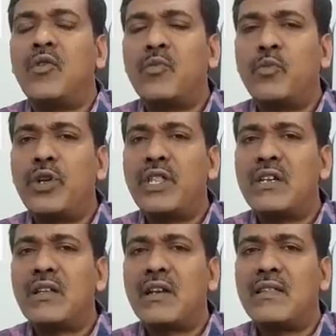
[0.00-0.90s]
உங்களுக்கு
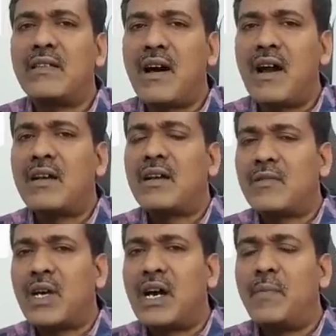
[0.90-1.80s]
புரியுதான்னு தெரில இந்த நாலு
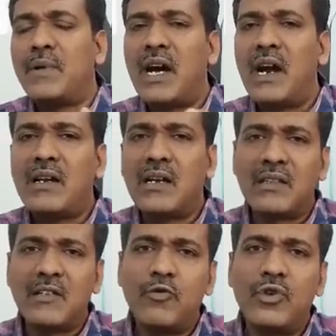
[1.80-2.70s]
கட்டம் தான் அப்போ நாலு
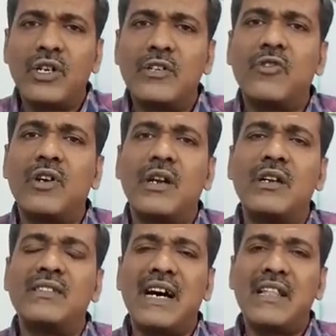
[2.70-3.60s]
கட்டத்தையும் விட்டுருங்கன்னு சொல்லிட்டு
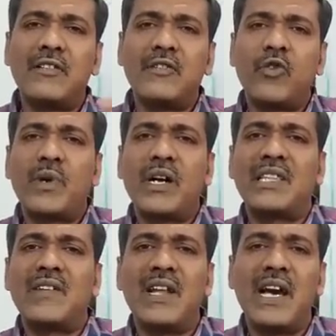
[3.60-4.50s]
நான் ஜாதகத்தை கூட
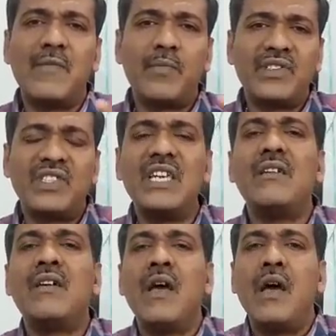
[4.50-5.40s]
பார்க்க தேவையில்ல ஐப்பசி
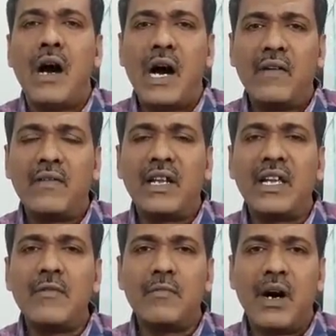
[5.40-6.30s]

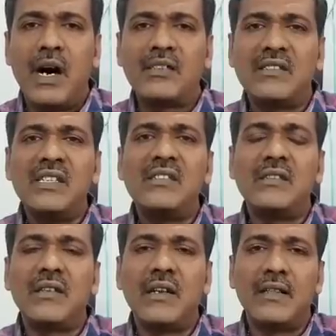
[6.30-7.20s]
ஆவணி மாசி
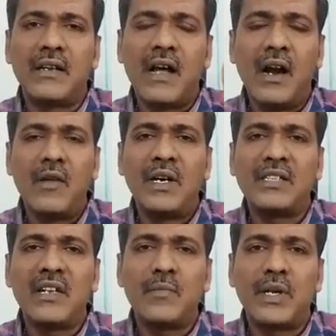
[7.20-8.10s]
சித்திரை இந்த நாலு
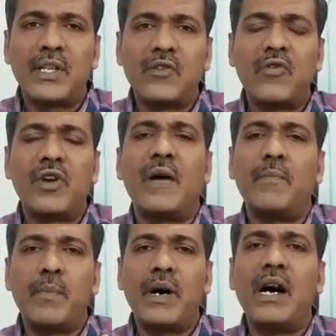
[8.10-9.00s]
மாதத்தில் பிறந்தவங்களுடைய
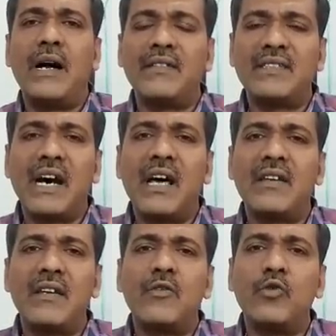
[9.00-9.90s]
அப்பா அந்த
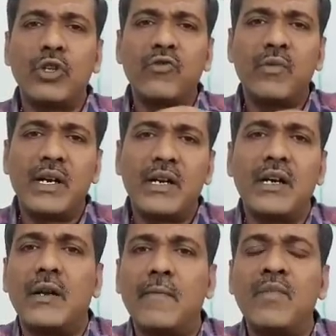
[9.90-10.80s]
ஜாதகருக்கு உதவ
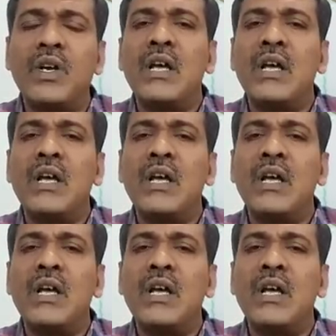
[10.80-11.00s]
மாட்டார்